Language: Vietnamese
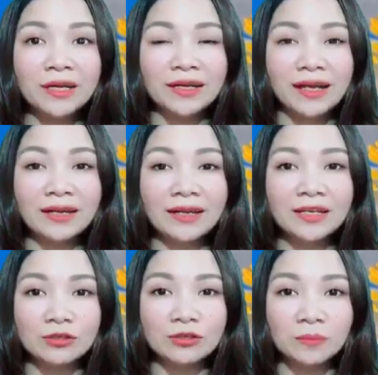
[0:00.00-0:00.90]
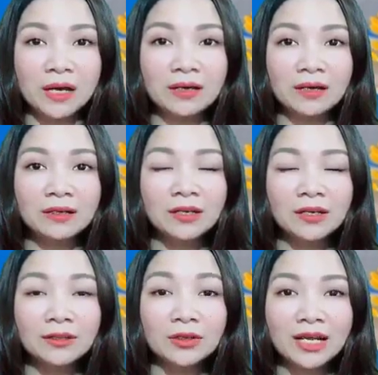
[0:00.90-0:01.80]
bị người khác nhờ giúp đỡ.
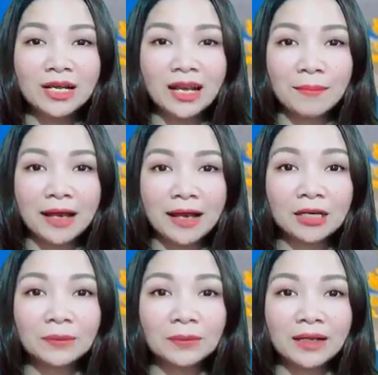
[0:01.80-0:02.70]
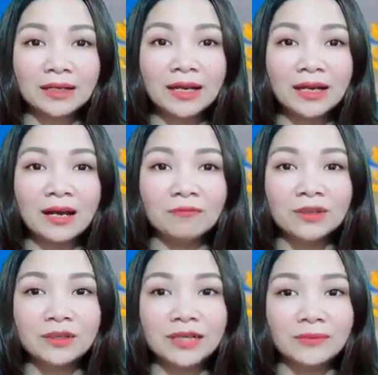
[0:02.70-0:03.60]
Tốt nhất là bạn không nên kết hợp
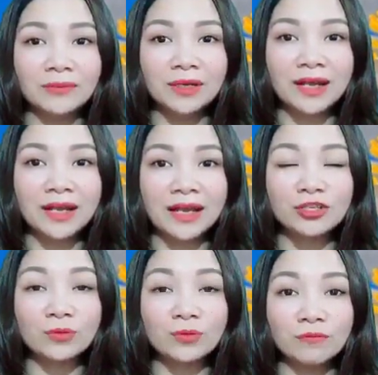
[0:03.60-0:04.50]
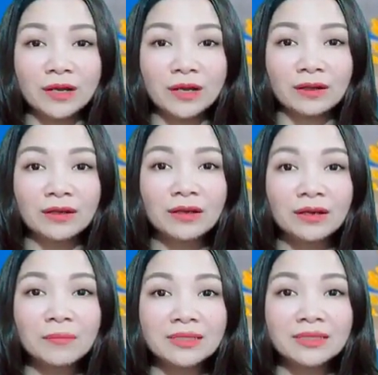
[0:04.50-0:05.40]
với kiểu người này trong công việc
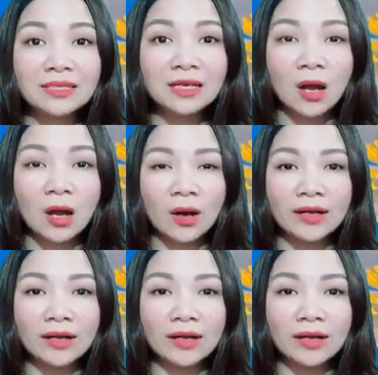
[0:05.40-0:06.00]
bởi sẽ rất khó